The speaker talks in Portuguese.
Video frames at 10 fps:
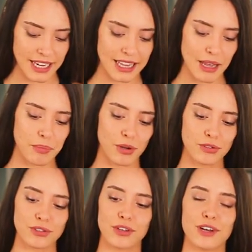E tá
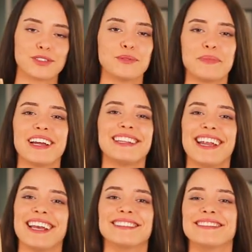pronto o nosso
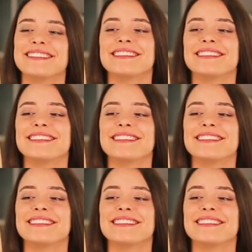pré-treino.